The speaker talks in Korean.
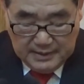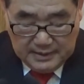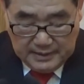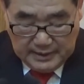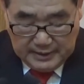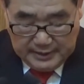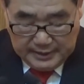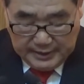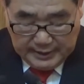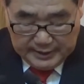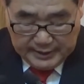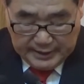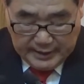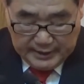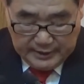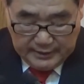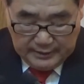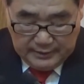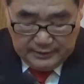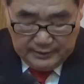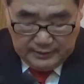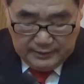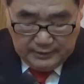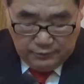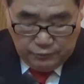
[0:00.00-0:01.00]

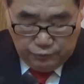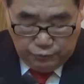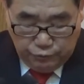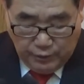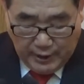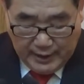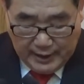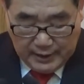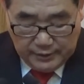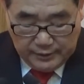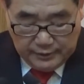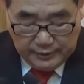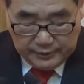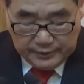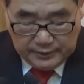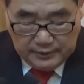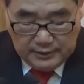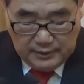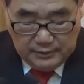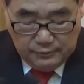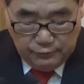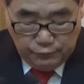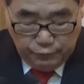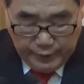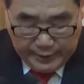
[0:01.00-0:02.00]
1제자들 그 구할
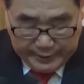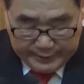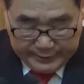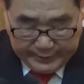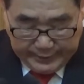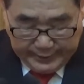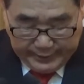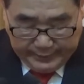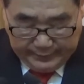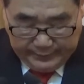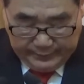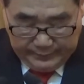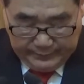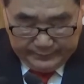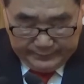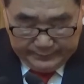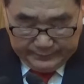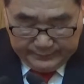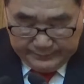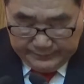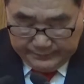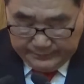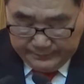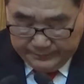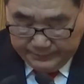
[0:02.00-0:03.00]
것을 구했어요.
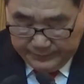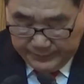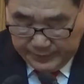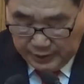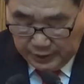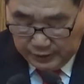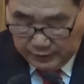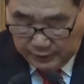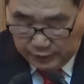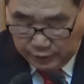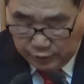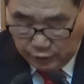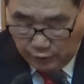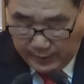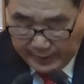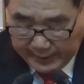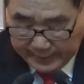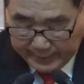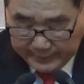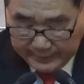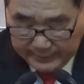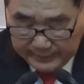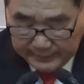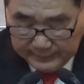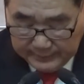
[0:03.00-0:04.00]
열흘 동안